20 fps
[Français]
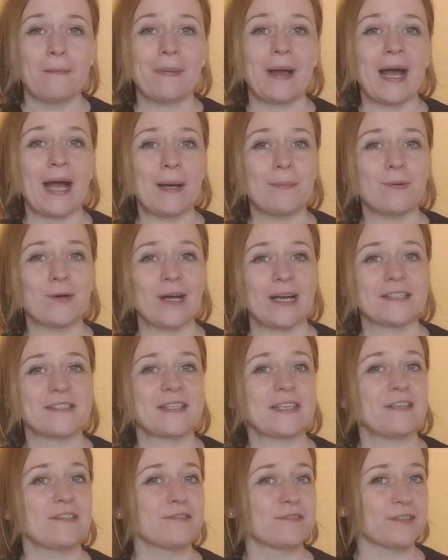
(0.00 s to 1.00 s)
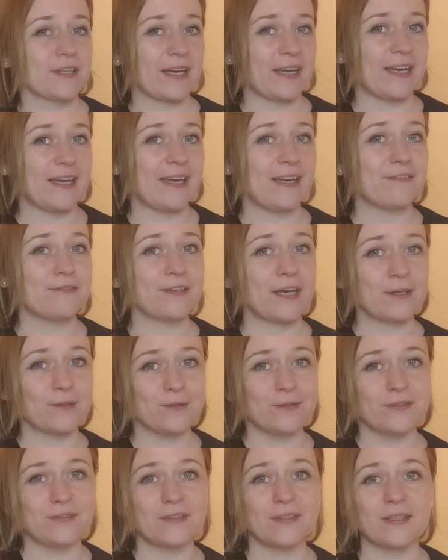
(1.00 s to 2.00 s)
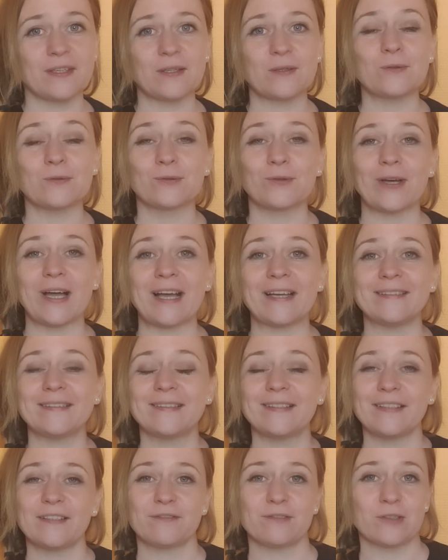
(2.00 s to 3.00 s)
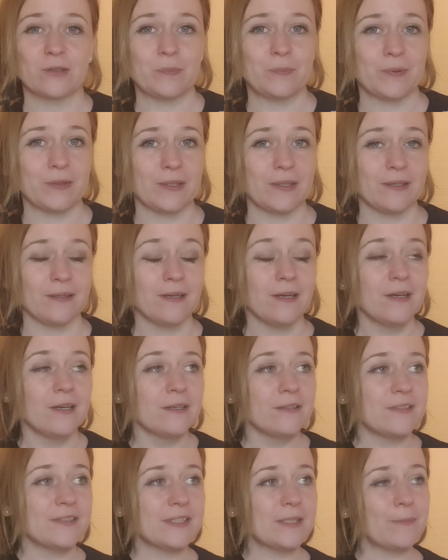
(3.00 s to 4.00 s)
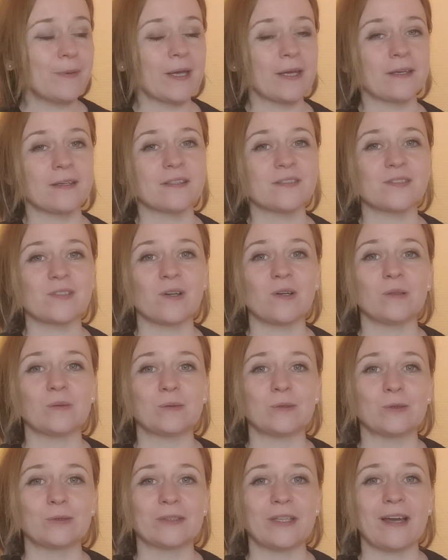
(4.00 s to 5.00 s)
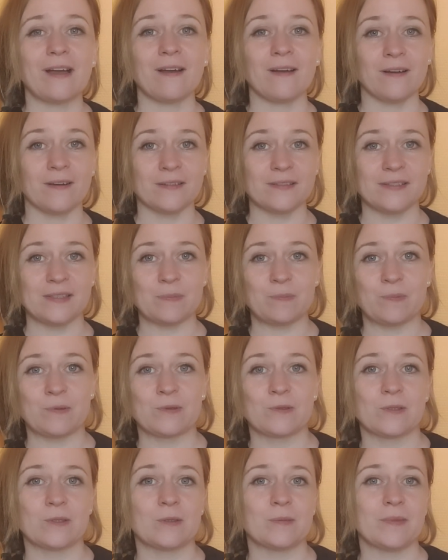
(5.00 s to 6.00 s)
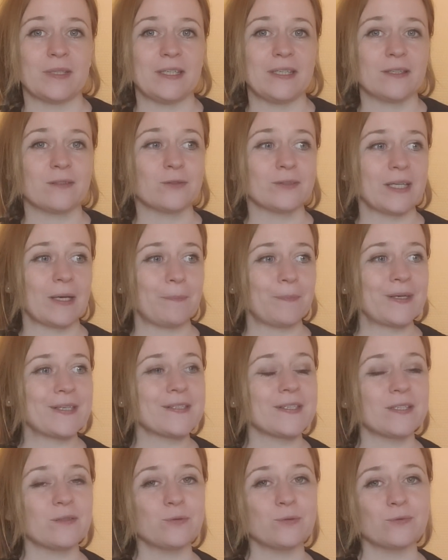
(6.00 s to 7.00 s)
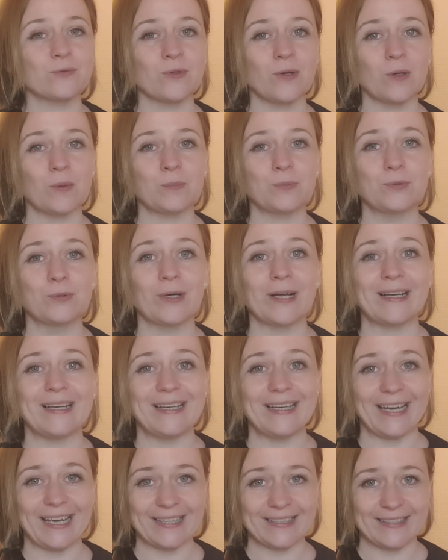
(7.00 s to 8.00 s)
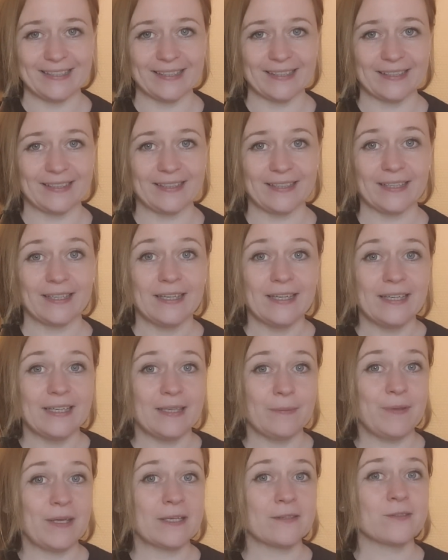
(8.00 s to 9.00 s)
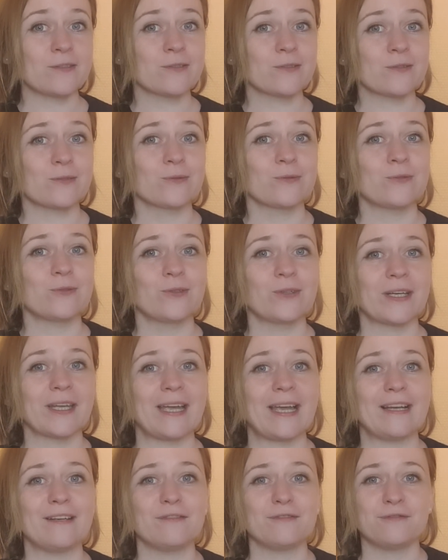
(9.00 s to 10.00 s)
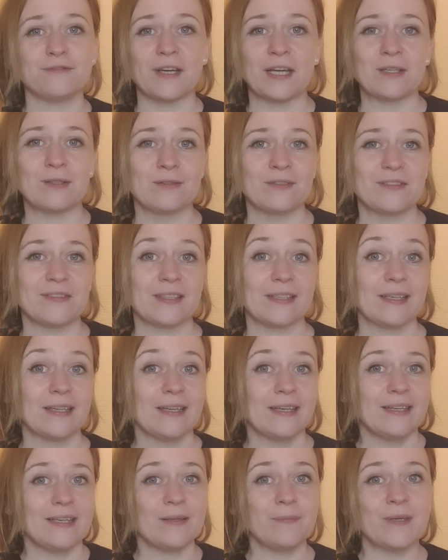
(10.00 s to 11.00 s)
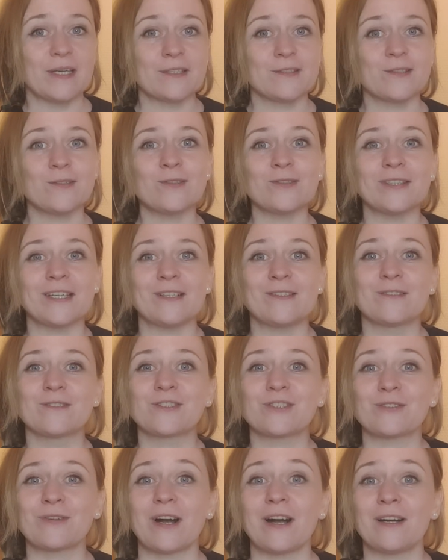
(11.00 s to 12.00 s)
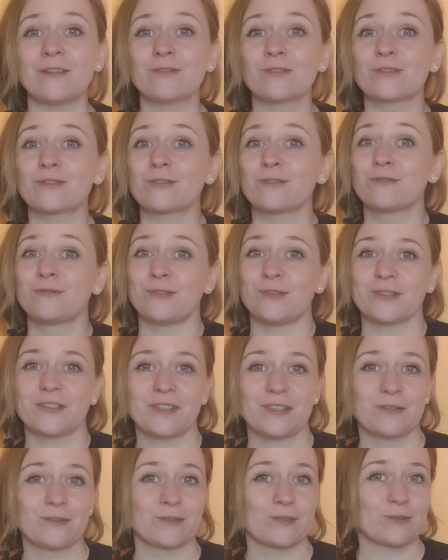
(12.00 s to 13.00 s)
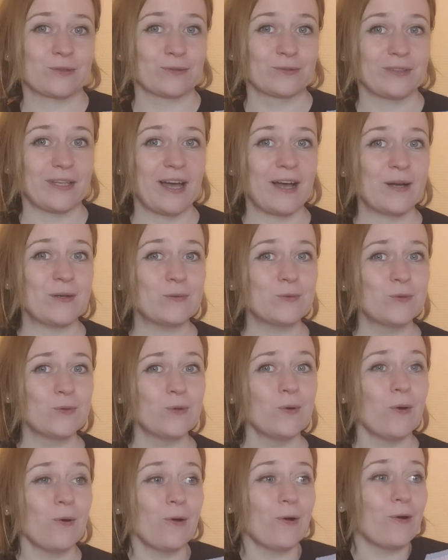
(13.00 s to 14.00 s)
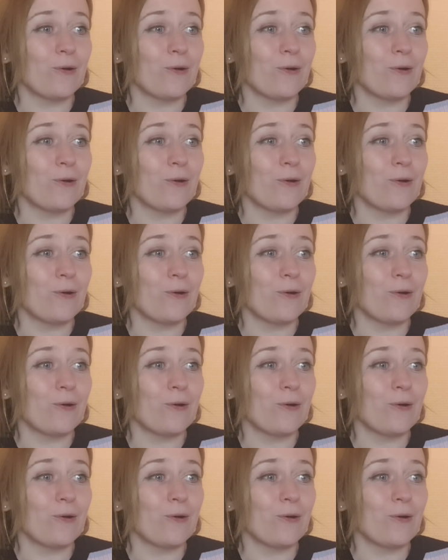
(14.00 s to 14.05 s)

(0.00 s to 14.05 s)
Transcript: par rapport à ses vraies facultés qu'on aura développées. Si par exemple on a un diplôme et qu'on a passé du temps pour l'acquérir, eh bien ce sont nos réelles facultés. Et bien sûr on a le choix de se vanter de ce qu'on a ou